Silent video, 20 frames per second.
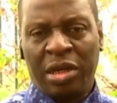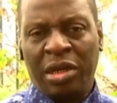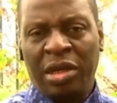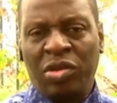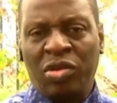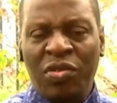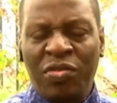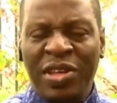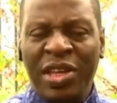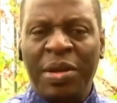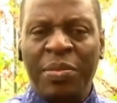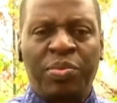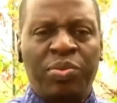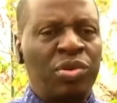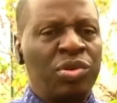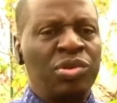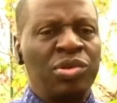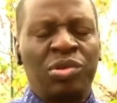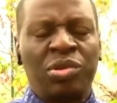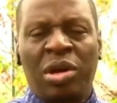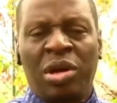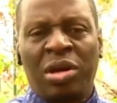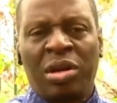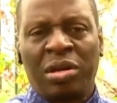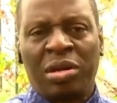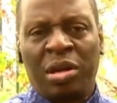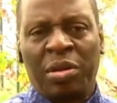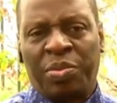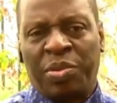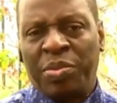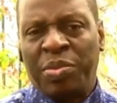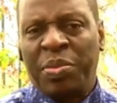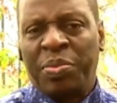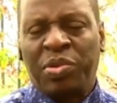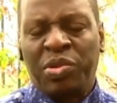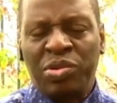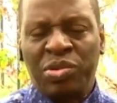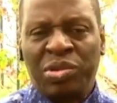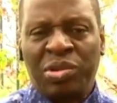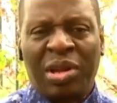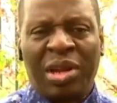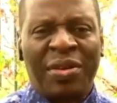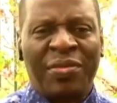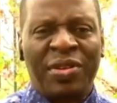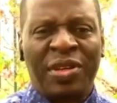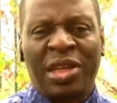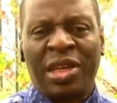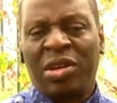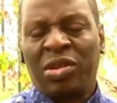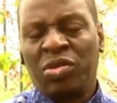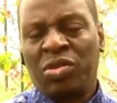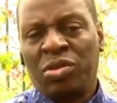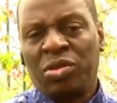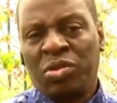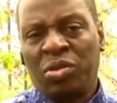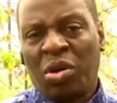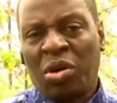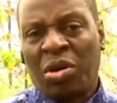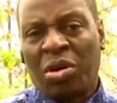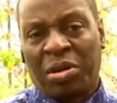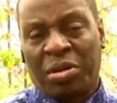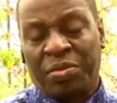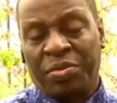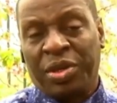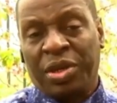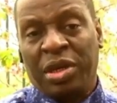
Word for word: ils deviennent euh, premiers producteurs africains d'or.